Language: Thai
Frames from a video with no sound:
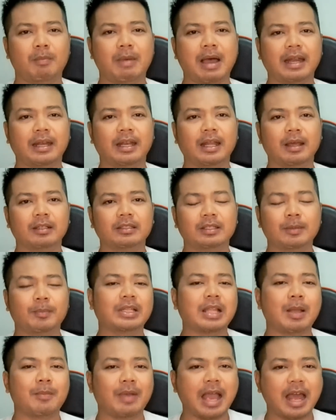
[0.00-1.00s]
ทรมานนะจะ
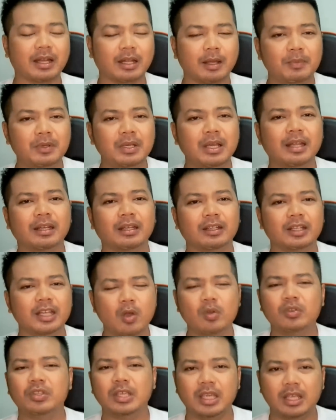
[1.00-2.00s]
ไปทำงานกับเพื่อน
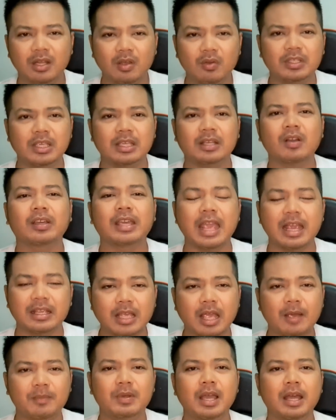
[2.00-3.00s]
เดี๋ยวฉี่เดี๋ยวฉี่ก็เกร
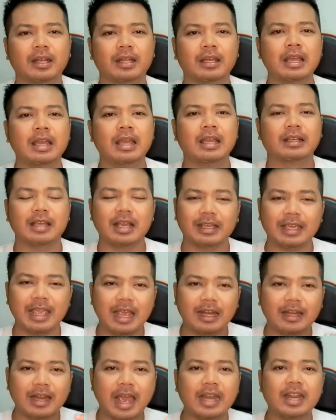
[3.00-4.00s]
งใจเพื่อนกาง
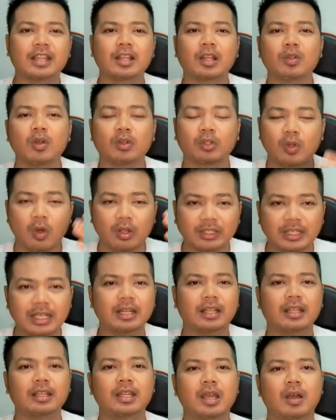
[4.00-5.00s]
เกงในนี่จะต้องถอด
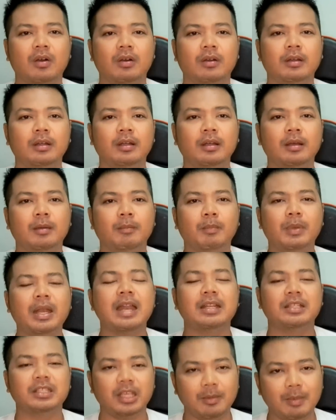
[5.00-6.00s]
ทิ้งเลยเดียว มั
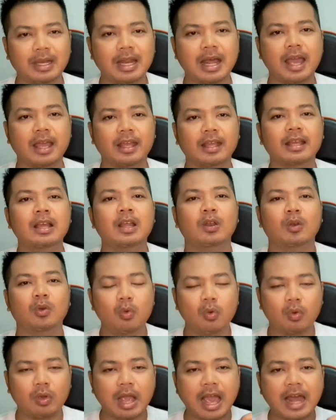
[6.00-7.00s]
นอันฉี่ไม่ได้
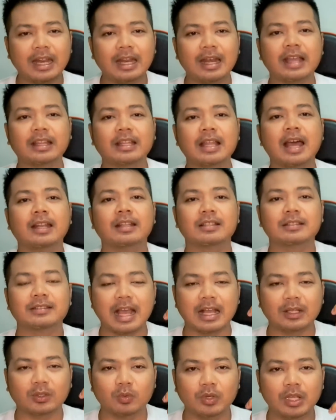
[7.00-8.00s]
ลูกค้าหลายท่าน
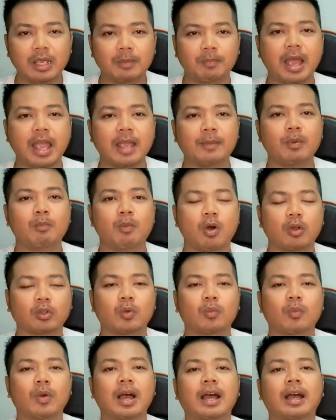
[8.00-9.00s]
สั่งตัวนี้ไปผมบอก
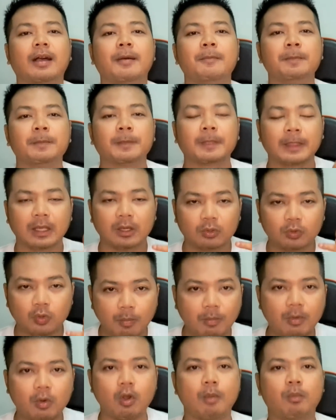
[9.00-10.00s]
ตรงว่า
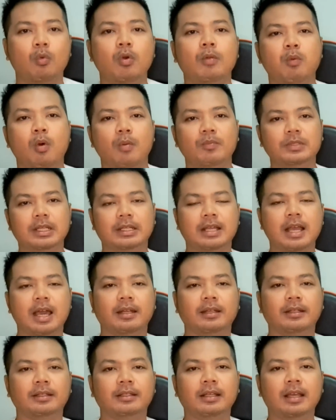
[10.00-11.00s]
โทรมาขอบคุณผมเช่น
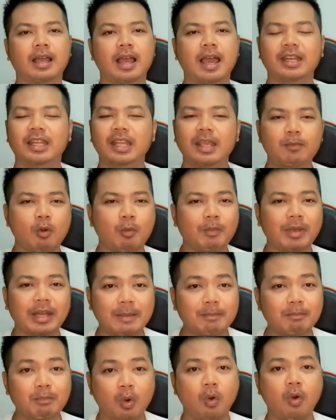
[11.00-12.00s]
กัน อันนี้ผม
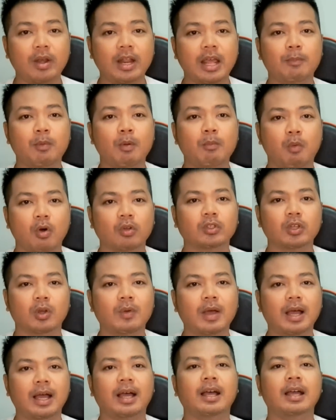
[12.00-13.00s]
ไม่ได้โม้นะครับผมบอกต
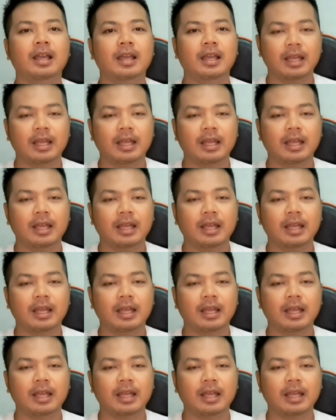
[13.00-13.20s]
รงว่า